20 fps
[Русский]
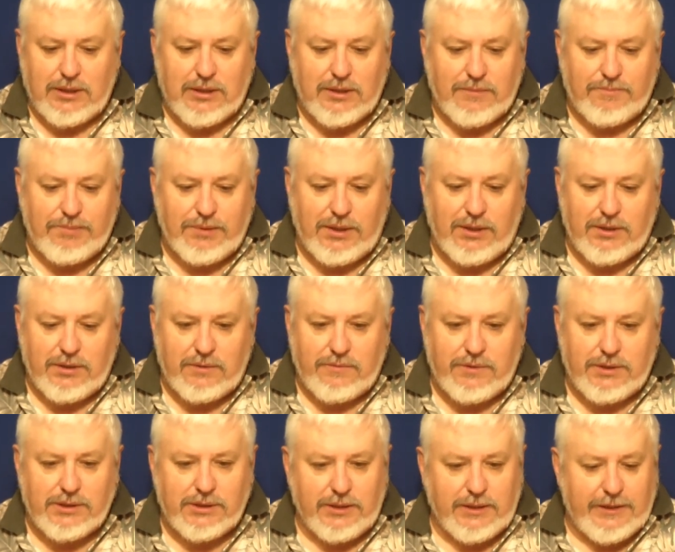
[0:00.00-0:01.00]

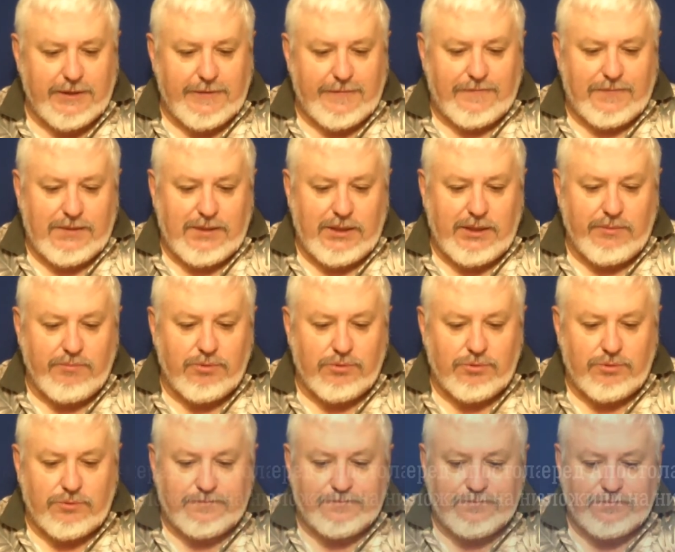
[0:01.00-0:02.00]
апеллировать не
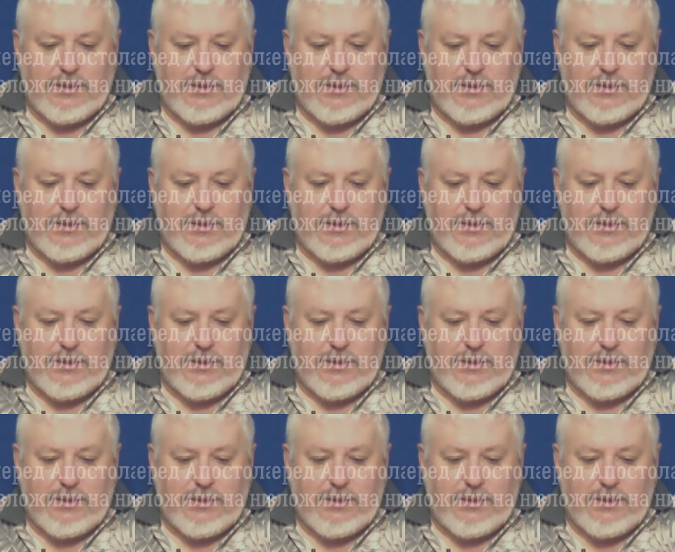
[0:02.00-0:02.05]
буду.